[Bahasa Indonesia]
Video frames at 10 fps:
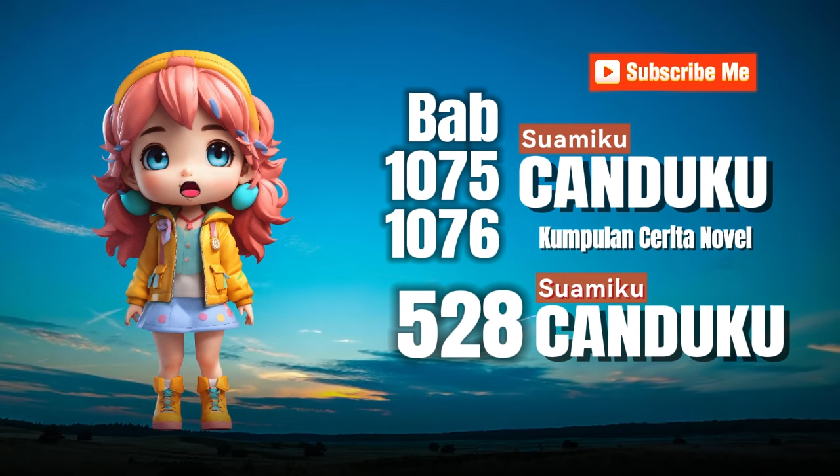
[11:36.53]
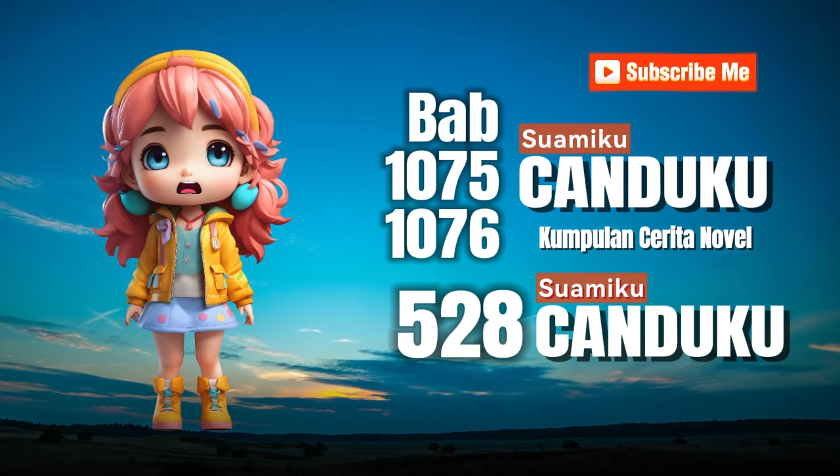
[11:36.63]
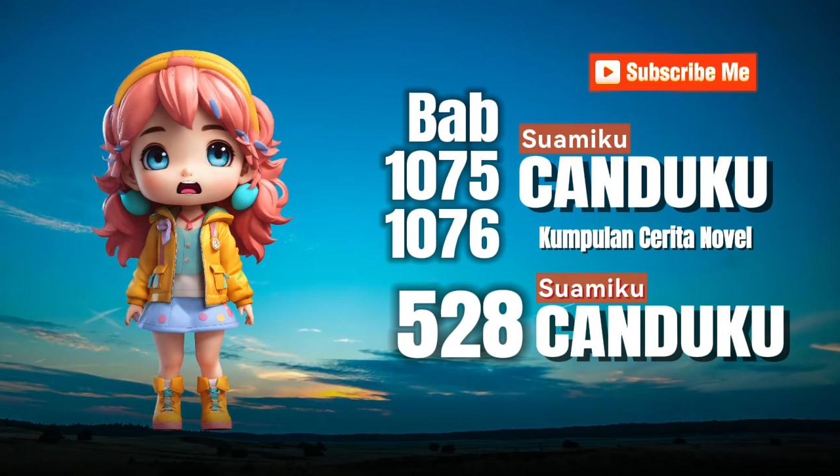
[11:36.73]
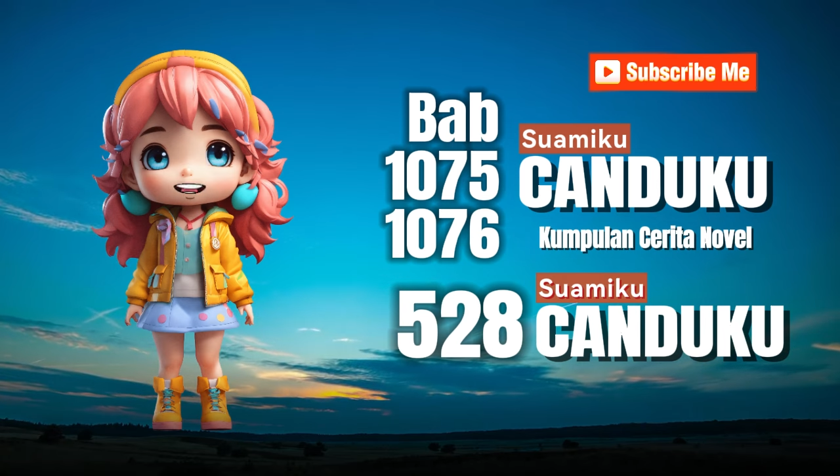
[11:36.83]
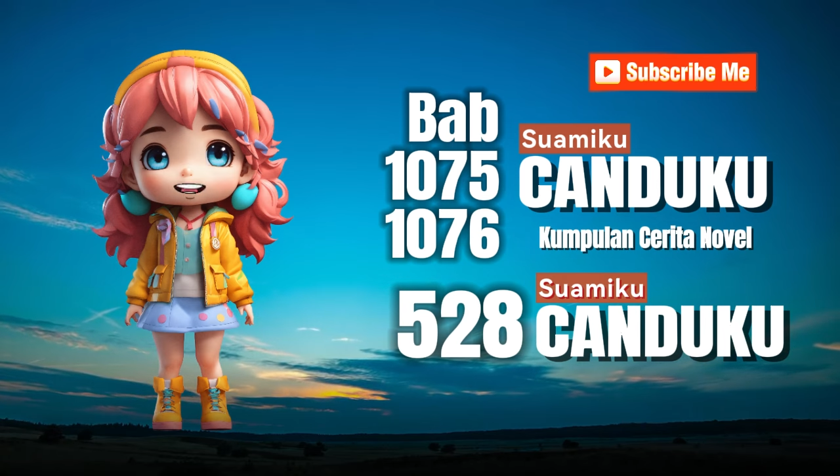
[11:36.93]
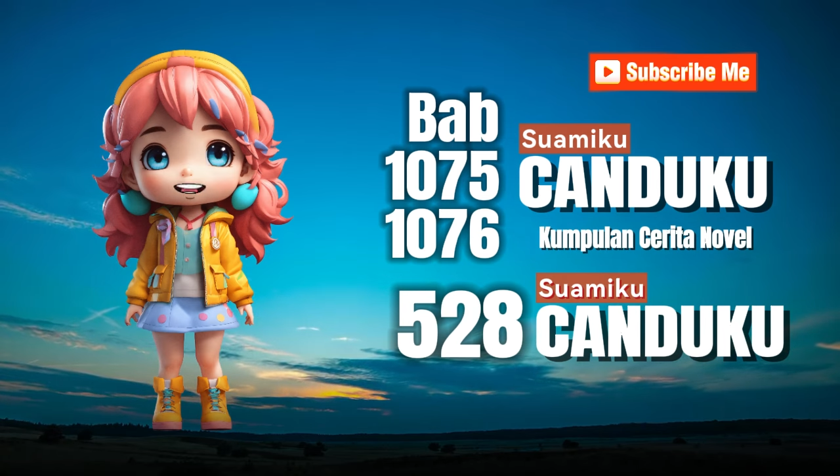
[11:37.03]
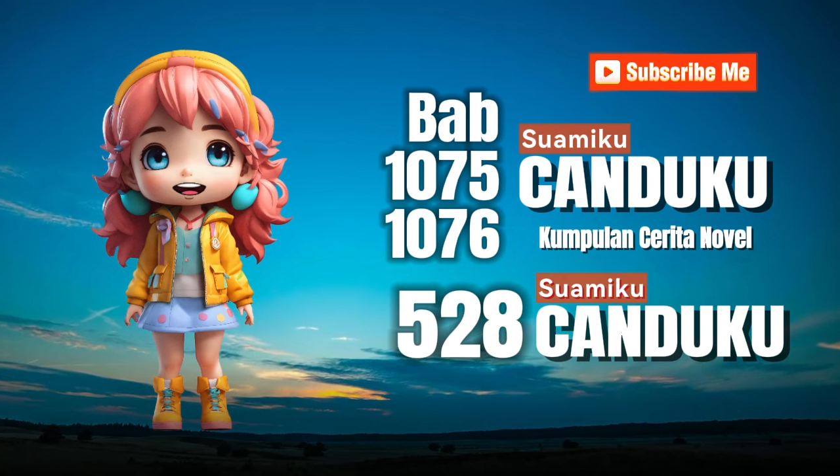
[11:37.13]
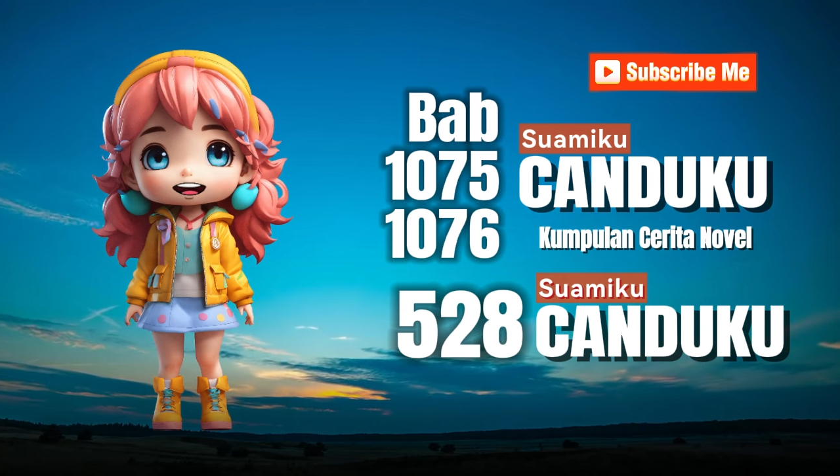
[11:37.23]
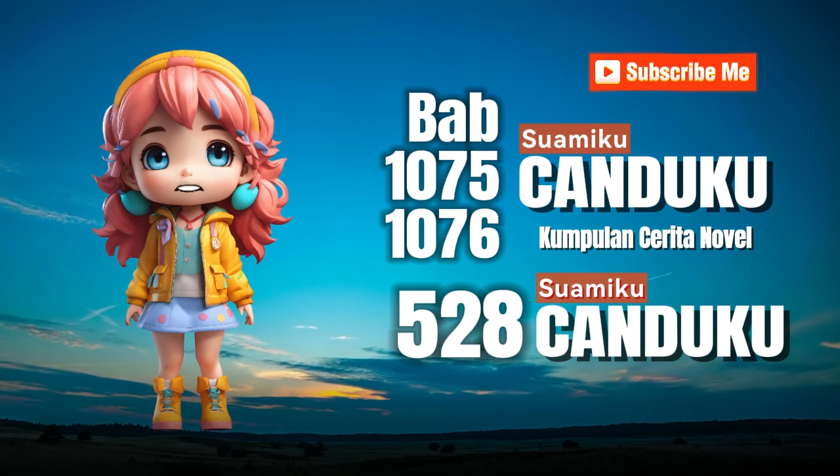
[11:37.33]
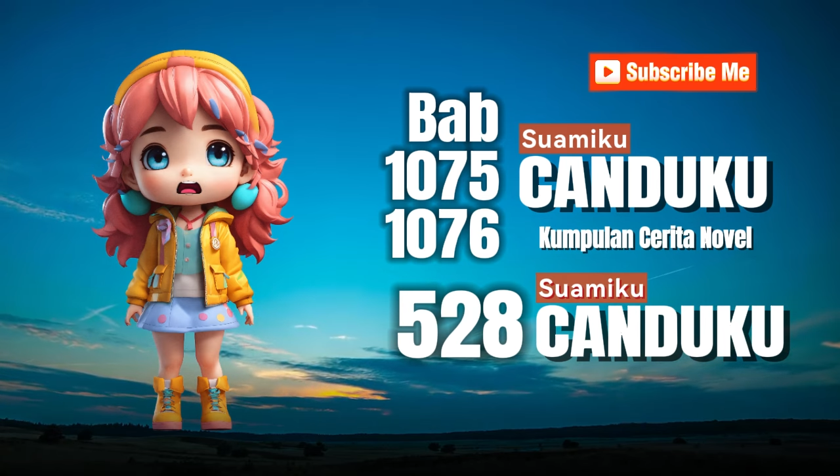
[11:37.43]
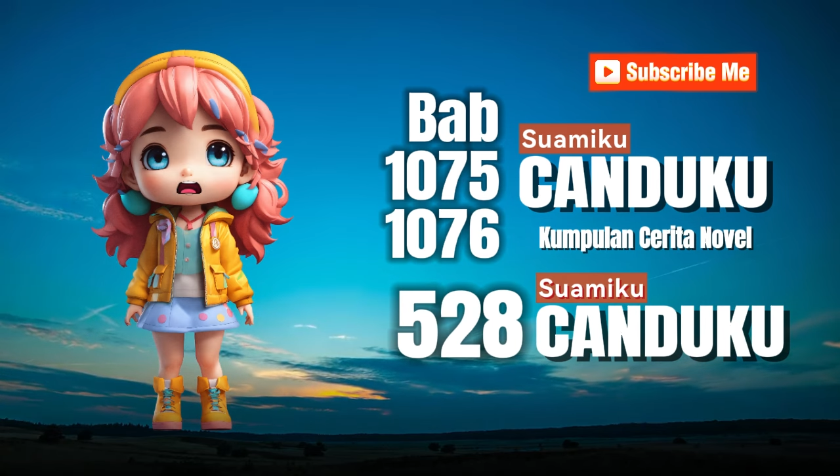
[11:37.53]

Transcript: dari samping.